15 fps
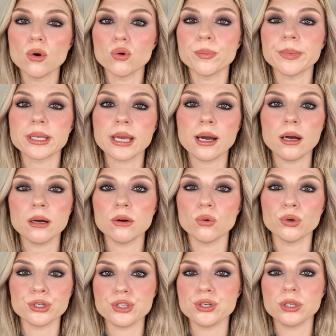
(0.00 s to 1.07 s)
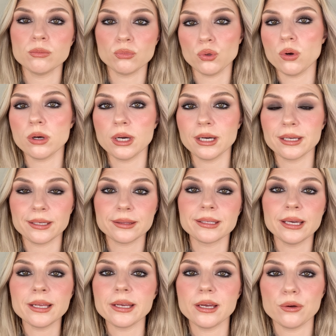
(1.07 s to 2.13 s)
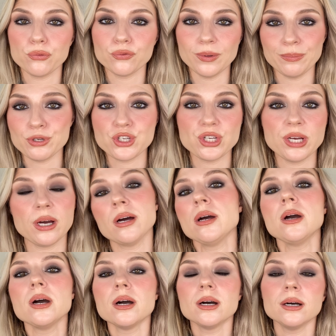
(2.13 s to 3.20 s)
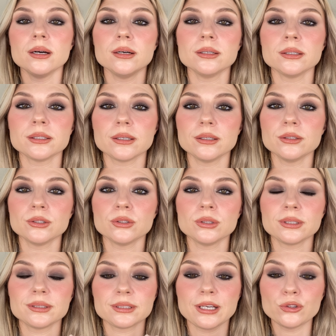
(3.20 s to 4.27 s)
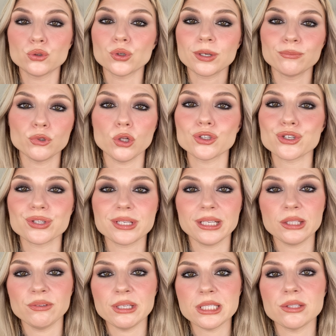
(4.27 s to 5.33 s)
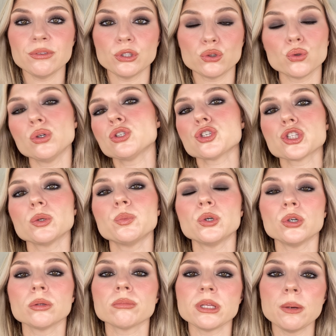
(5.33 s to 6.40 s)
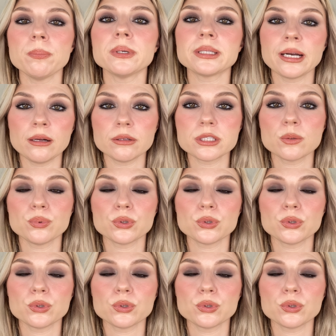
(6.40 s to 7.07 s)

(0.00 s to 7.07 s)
У меня очень много критериев вообще, с э, э, которым должен соответствовать тон, чтобы он мне понравился,